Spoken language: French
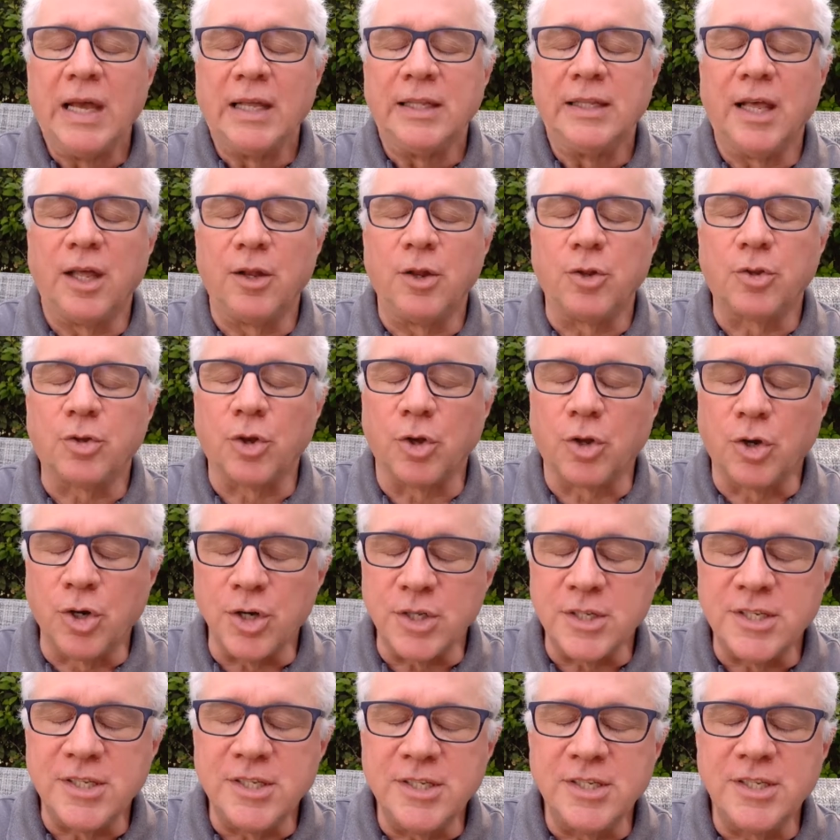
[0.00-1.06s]
dans notre
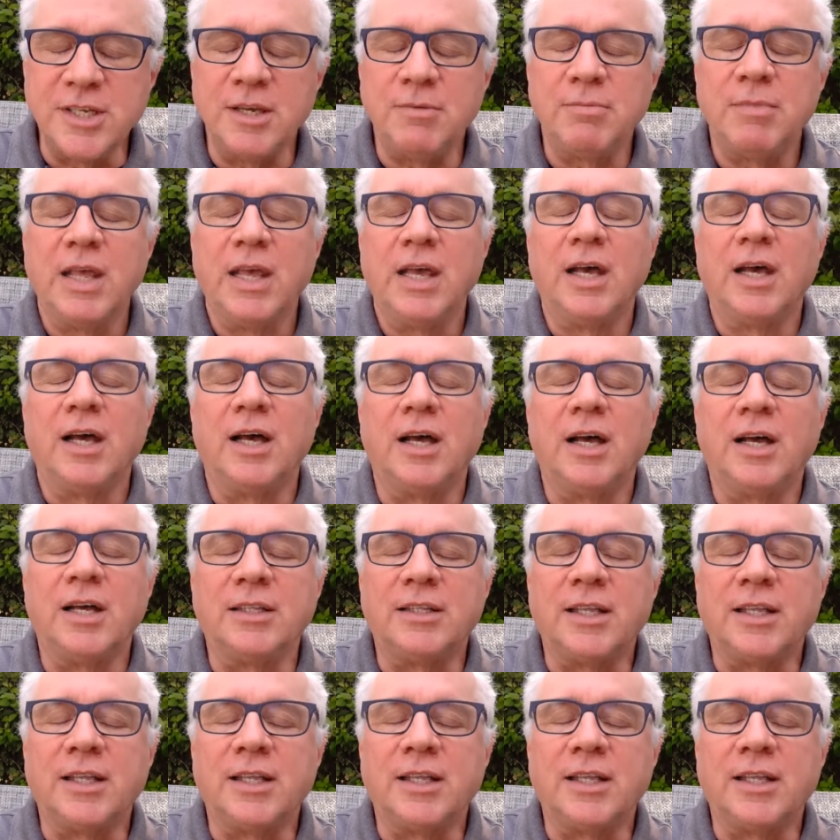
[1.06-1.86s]
quotidien, euh,